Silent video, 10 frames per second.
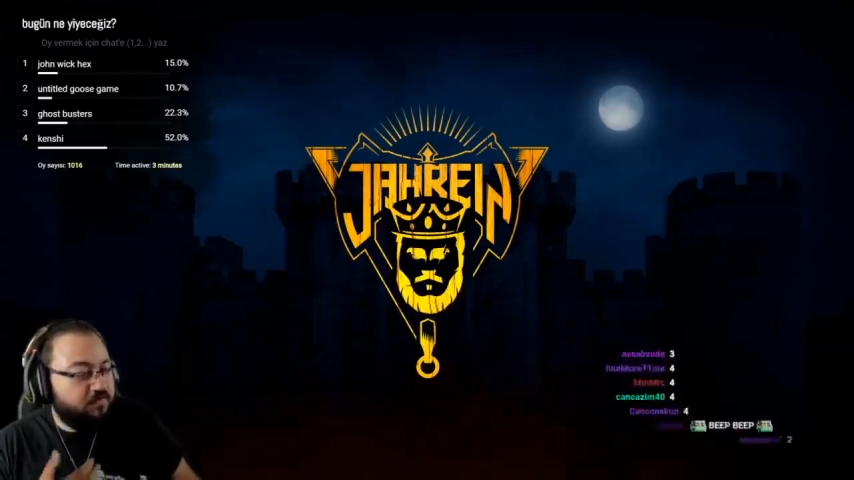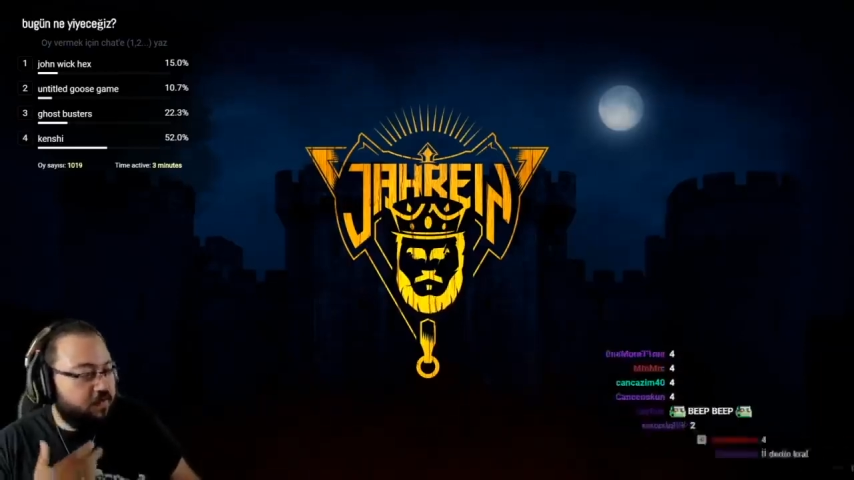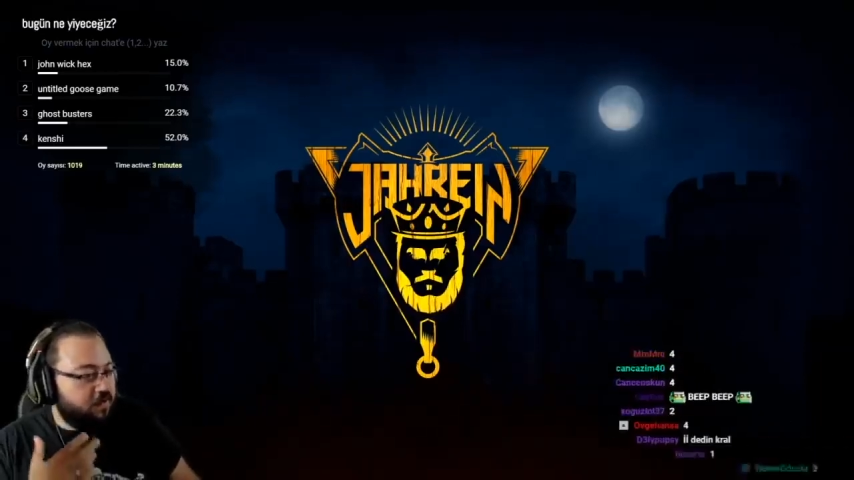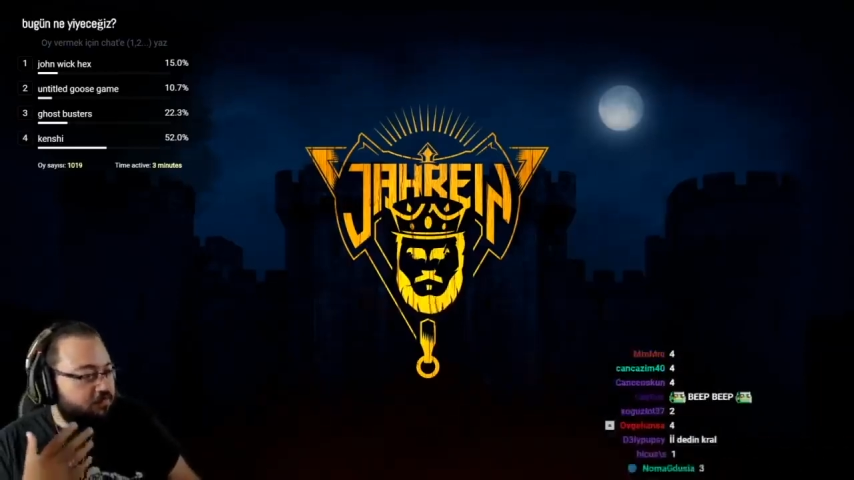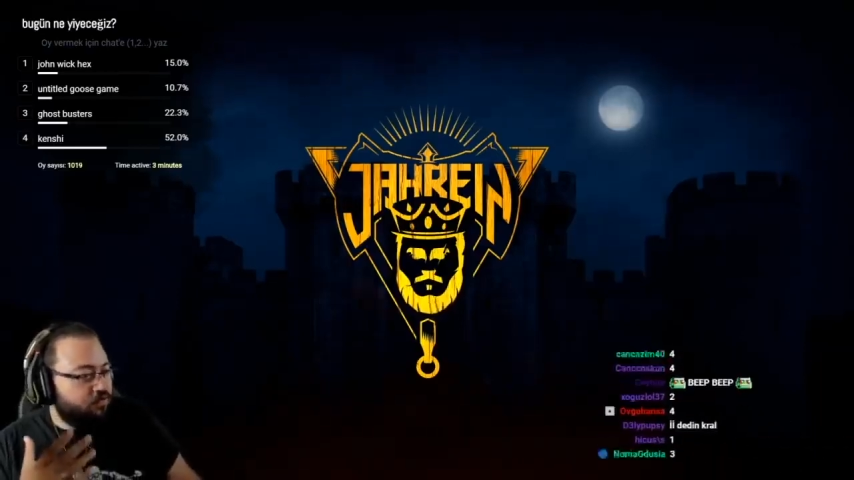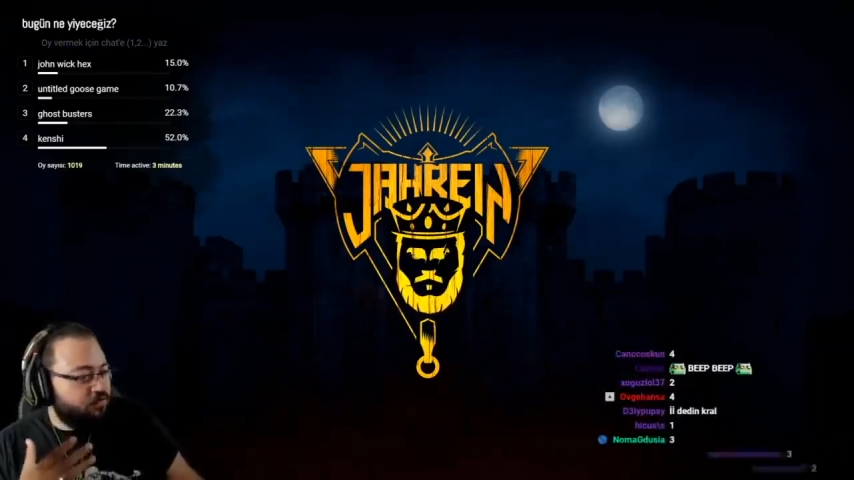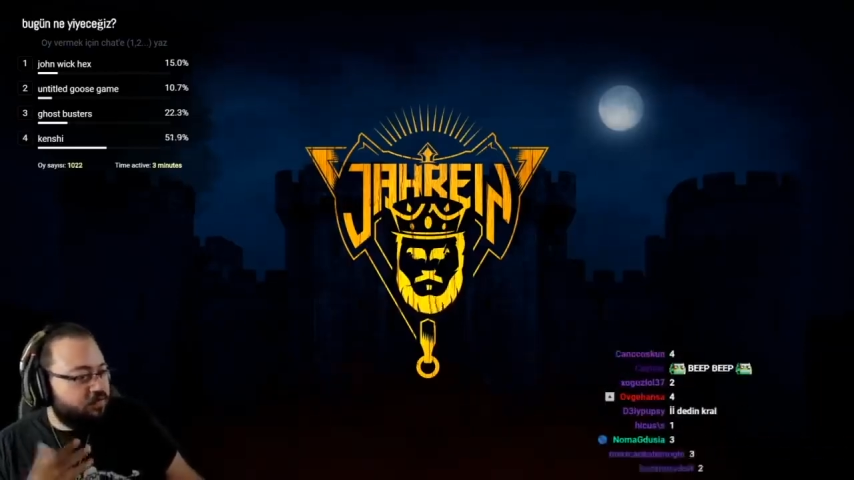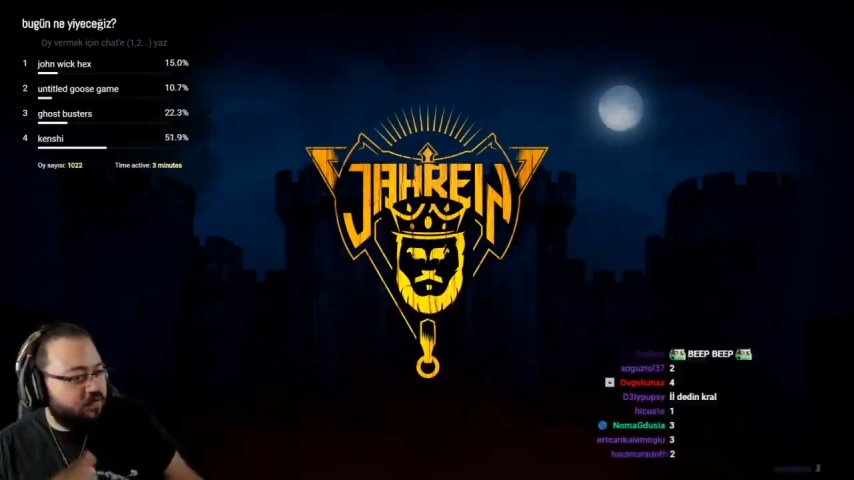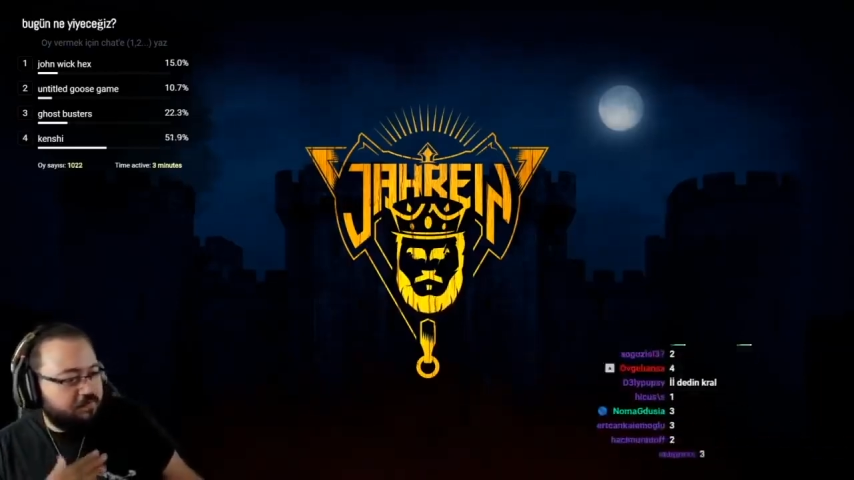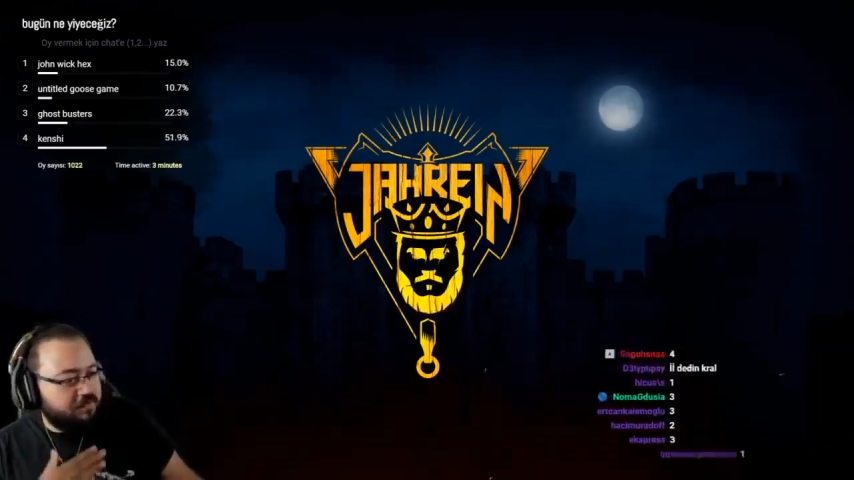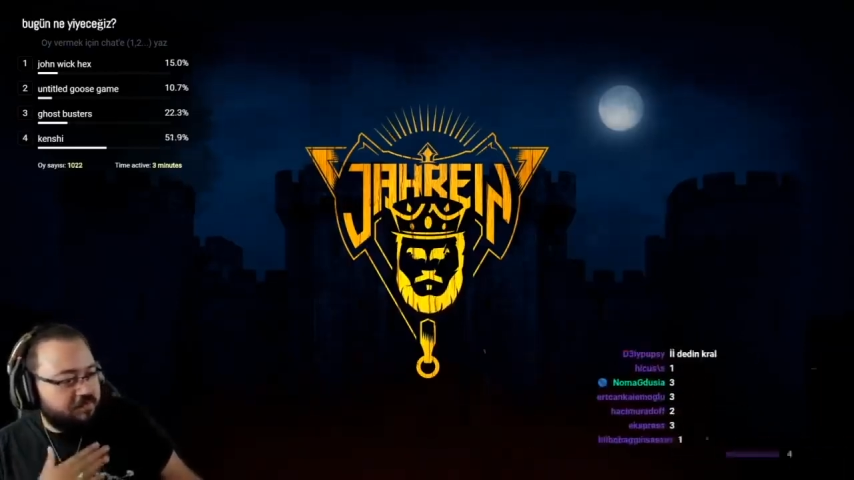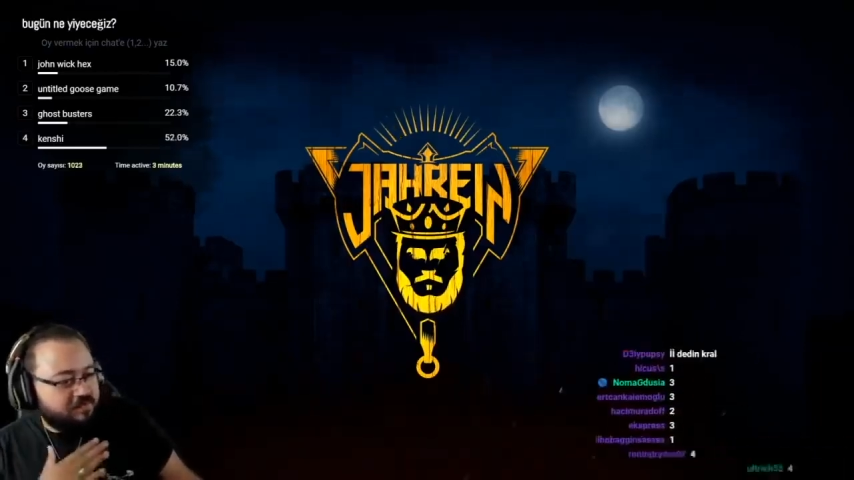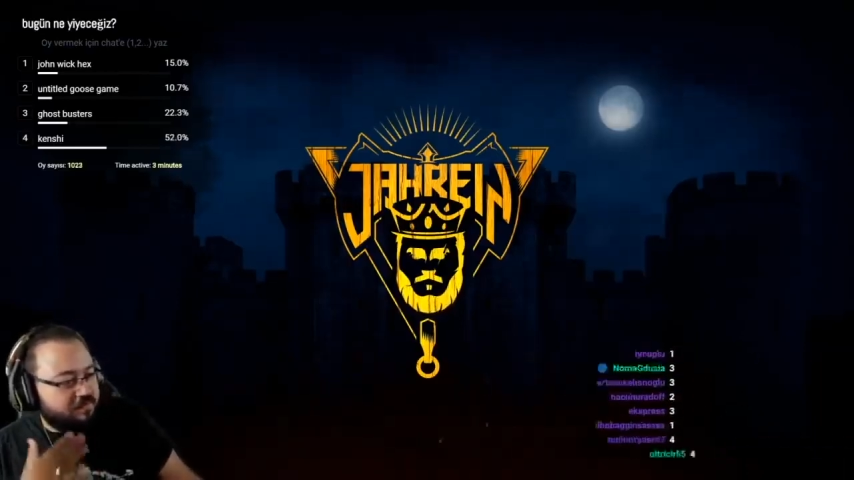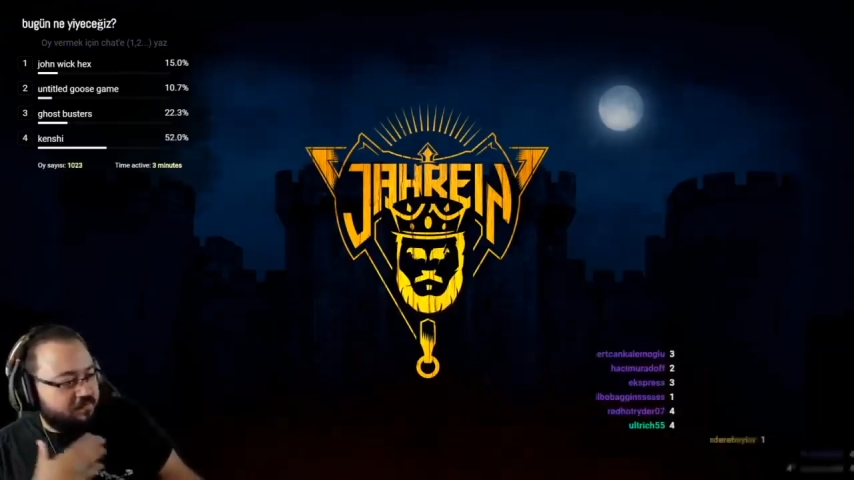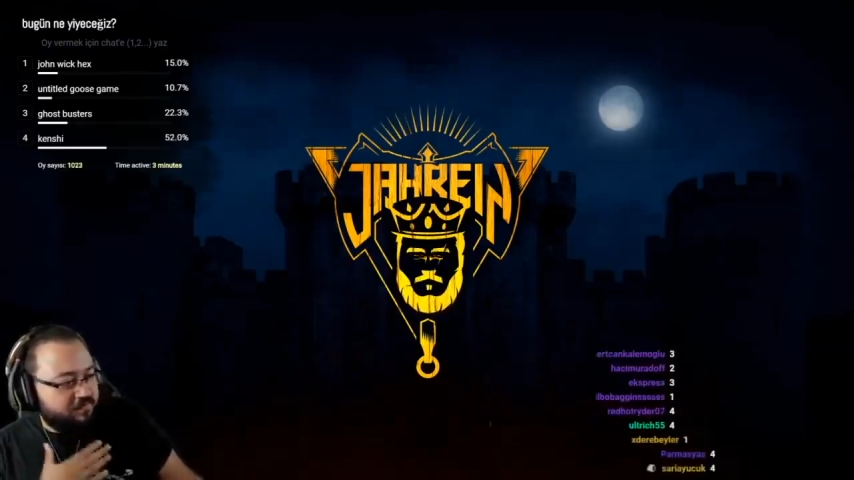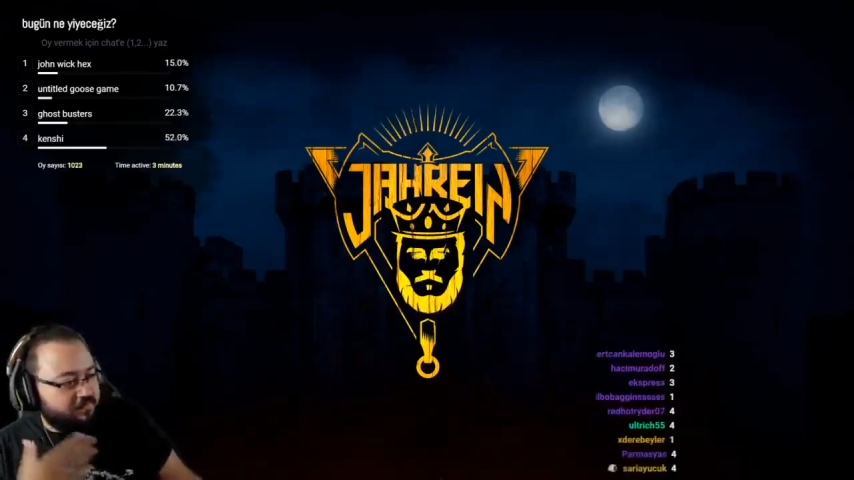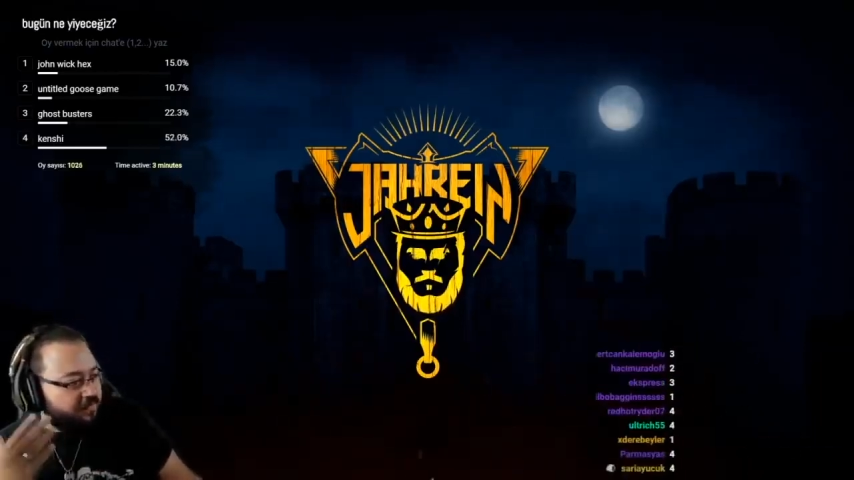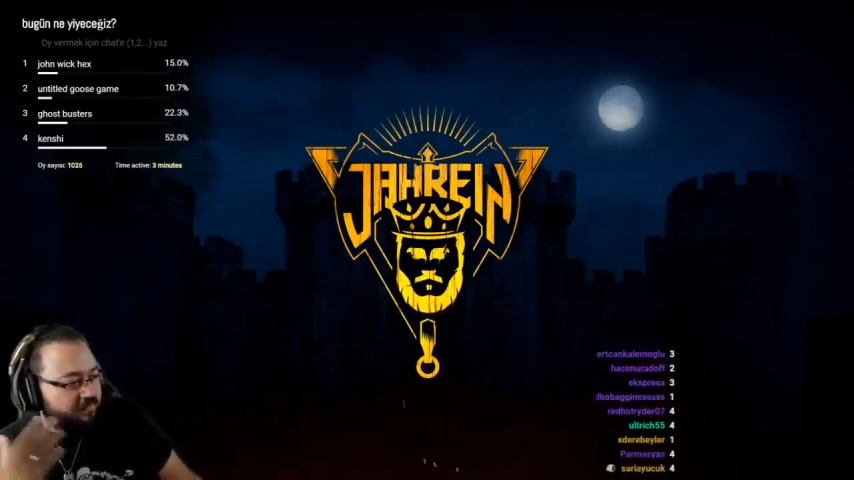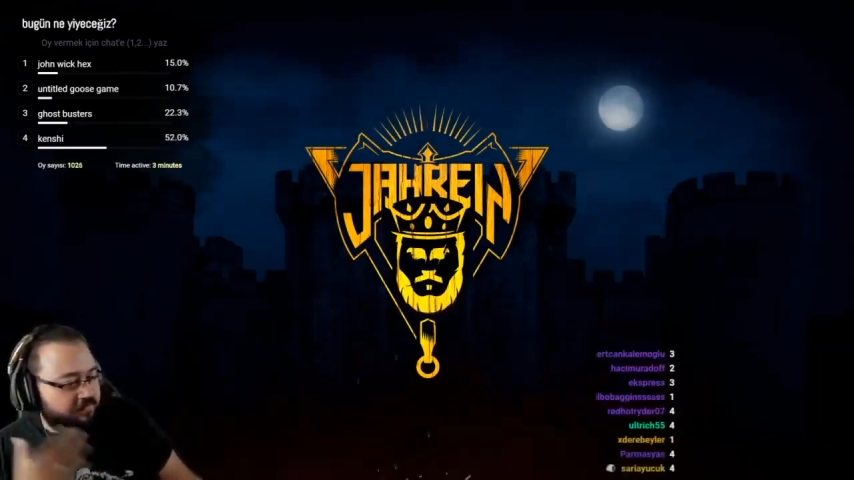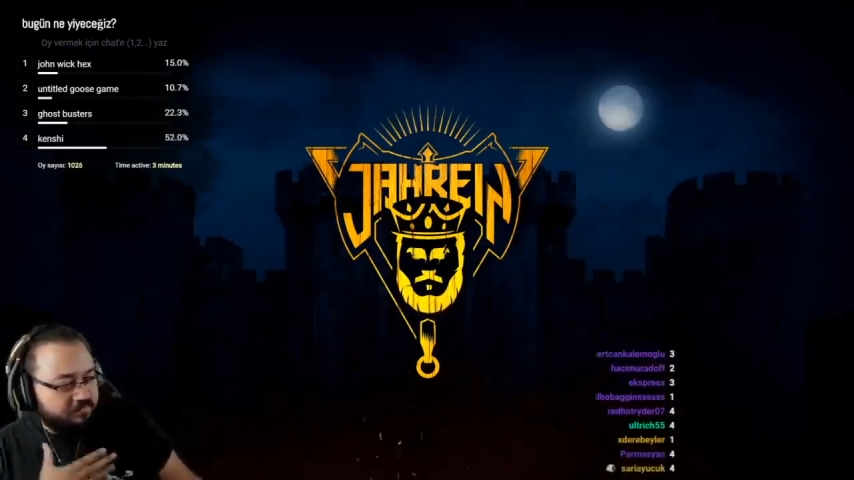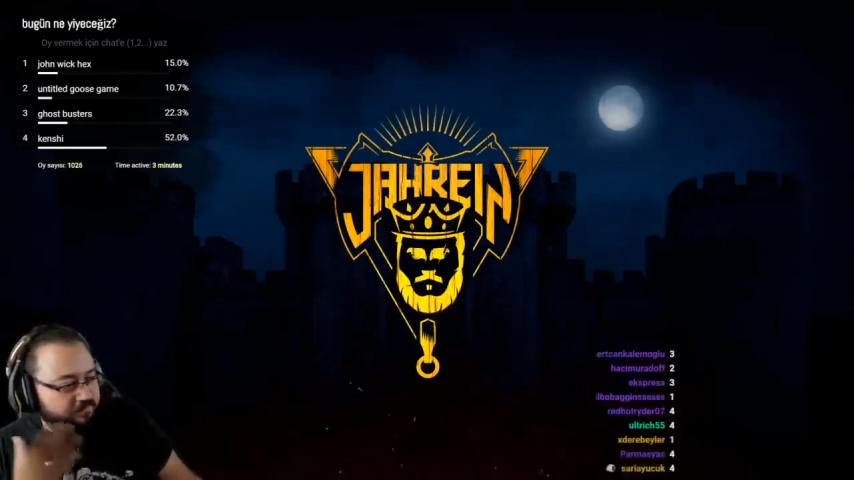falan modunda yapan insanları falan